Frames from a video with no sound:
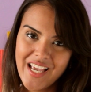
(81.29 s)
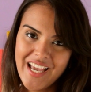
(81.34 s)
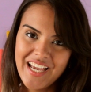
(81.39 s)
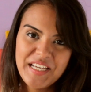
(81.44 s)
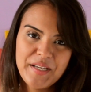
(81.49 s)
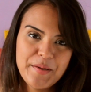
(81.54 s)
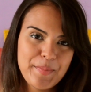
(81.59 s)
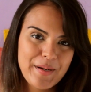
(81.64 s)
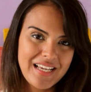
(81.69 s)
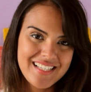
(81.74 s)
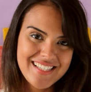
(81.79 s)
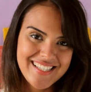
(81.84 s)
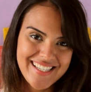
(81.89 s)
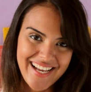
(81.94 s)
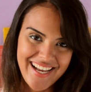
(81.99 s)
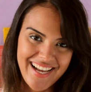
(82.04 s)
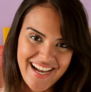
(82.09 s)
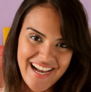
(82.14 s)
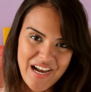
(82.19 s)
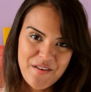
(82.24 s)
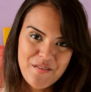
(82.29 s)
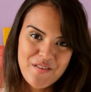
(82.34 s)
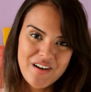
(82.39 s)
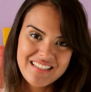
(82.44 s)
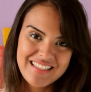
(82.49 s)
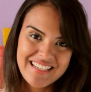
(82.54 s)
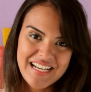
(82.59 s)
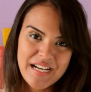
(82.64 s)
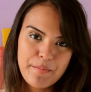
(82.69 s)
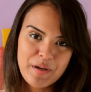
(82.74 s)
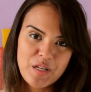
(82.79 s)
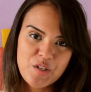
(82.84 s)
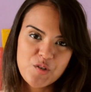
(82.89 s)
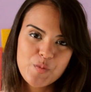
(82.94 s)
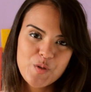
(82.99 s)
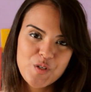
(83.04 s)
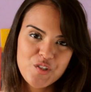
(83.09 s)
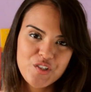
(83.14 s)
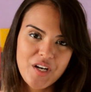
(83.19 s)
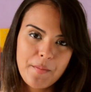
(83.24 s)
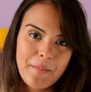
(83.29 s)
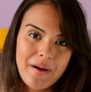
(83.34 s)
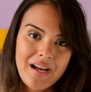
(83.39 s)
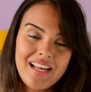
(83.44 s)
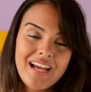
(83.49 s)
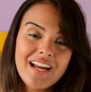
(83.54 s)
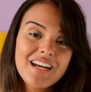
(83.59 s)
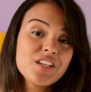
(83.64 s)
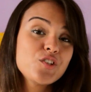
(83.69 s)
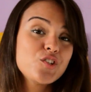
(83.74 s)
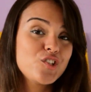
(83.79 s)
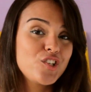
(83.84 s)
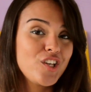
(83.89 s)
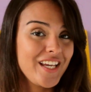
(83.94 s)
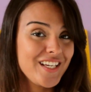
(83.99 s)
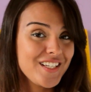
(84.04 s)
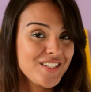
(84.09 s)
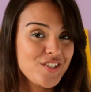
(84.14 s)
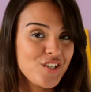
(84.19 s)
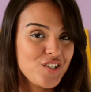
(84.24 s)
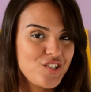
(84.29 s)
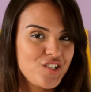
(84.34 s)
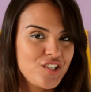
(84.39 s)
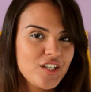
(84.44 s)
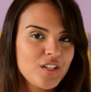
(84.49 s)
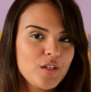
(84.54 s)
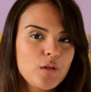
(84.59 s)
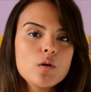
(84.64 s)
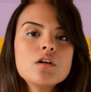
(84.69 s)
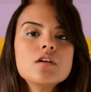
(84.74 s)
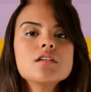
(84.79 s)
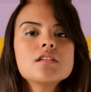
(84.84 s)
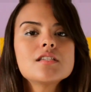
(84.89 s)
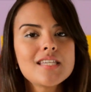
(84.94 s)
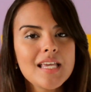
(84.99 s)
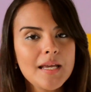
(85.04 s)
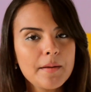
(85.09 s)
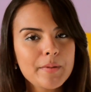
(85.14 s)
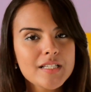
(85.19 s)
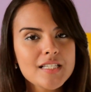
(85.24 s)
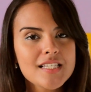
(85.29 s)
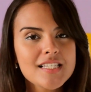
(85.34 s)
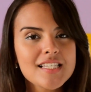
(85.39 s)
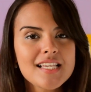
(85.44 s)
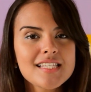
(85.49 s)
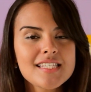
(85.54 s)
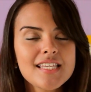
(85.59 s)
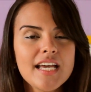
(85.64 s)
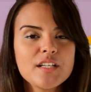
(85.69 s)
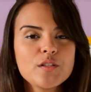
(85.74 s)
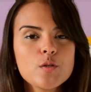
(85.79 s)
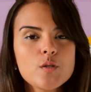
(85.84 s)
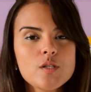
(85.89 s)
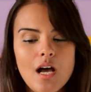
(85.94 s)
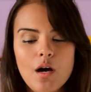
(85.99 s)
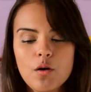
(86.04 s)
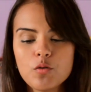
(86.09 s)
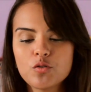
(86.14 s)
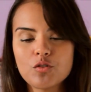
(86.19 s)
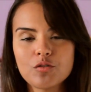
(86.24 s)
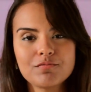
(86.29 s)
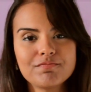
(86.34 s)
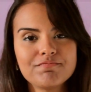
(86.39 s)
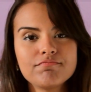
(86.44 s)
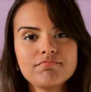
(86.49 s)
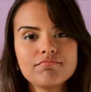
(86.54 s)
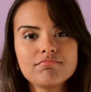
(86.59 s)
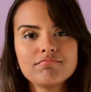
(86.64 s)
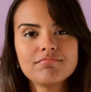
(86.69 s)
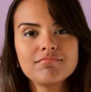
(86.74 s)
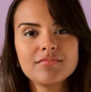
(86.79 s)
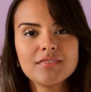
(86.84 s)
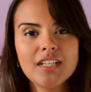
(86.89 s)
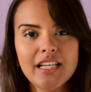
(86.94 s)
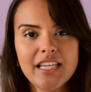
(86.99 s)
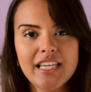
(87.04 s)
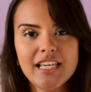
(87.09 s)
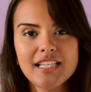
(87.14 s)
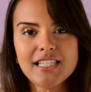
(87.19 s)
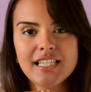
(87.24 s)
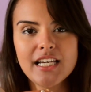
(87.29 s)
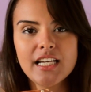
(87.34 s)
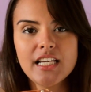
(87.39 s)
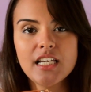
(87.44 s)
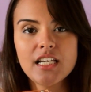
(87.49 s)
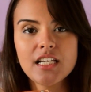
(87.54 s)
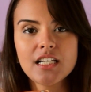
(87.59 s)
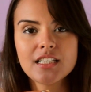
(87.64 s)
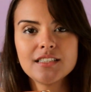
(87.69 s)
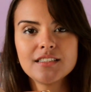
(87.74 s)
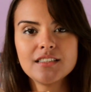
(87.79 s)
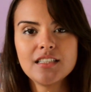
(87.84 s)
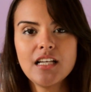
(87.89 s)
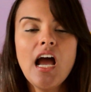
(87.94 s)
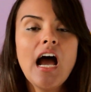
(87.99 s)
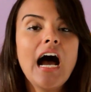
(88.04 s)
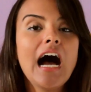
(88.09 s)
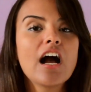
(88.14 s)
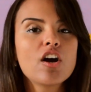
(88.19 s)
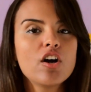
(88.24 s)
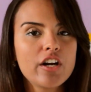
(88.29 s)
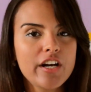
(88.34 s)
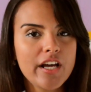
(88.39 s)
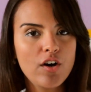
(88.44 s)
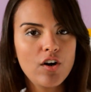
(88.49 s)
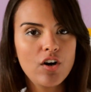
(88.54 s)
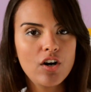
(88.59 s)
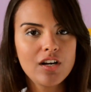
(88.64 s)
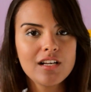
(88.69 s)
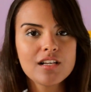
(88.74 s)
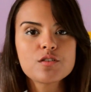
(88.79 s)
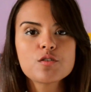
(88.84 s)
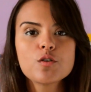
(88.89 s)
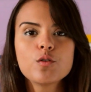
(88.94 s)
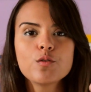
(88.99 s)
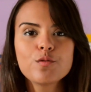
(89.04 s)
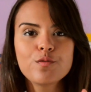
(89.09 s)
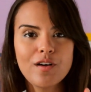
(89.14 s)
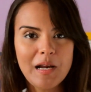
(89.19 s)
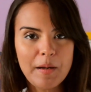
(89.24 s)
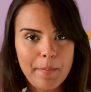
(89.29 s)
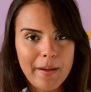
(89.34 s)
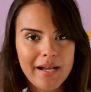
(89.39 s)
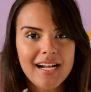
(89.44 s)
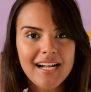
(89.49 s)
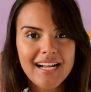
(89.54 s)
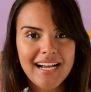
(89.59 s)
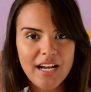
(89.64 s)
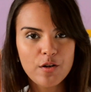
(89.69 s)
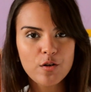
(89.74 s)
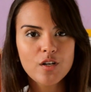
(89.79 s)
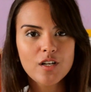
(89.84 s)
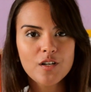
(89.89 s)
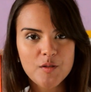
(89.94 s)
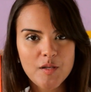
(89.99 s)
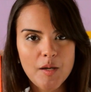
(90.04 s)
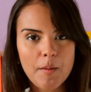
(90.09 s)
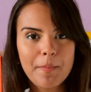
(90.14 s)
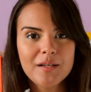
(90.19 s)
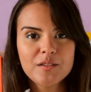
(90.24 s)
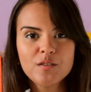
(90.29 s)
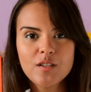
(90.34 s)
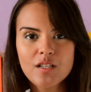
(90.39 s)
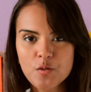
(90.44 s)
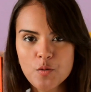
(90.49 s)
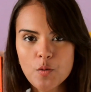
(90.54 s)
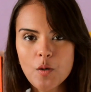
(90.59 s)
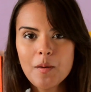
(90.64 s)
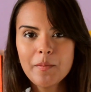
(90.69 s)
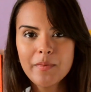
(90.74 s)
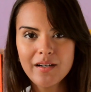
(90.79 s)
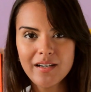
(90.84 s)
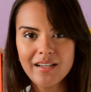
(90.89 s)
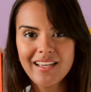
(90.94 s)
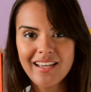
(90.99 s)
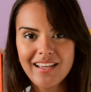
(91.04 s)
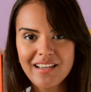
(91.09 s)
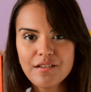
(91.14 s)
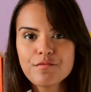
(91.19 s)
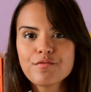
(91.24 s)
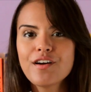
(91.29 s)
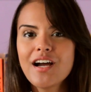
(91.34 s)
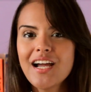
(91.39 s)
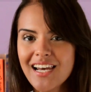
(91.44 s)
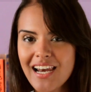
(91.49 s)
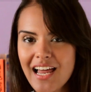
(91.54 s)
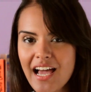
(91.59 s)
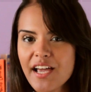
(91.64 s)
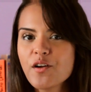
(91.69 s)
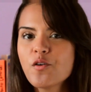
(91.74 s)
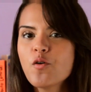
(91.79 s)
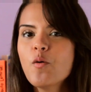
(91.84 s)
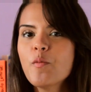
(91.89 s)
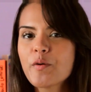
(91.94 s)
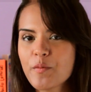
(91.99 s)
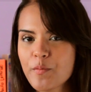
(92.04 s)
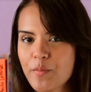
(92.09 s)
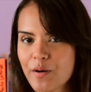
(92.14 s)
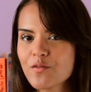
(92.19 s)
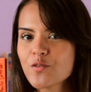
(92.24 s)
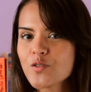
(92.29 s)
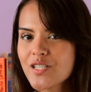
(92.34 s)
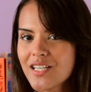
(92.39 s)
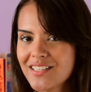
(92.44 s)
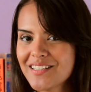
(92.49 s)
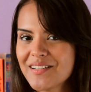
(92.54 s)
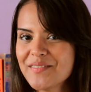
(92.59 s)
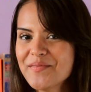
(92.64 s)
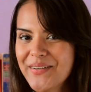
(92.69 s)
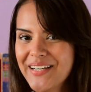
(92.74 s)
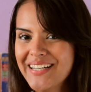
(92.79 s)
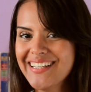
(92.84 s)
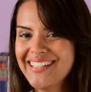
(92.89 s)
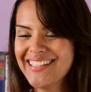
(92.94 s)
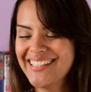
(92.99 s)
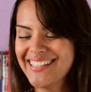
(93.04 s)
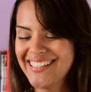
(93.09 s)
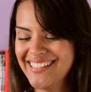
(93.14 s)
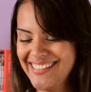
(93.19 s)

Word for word: E para encerrar, uma dica para as mães trabalharem cheias de estilo sem precisar sair do salto. Que é esse aqui. Agora olha, só não vale pegar carona no sapato da sua mãe, hein? Vai lá e compra um para você também.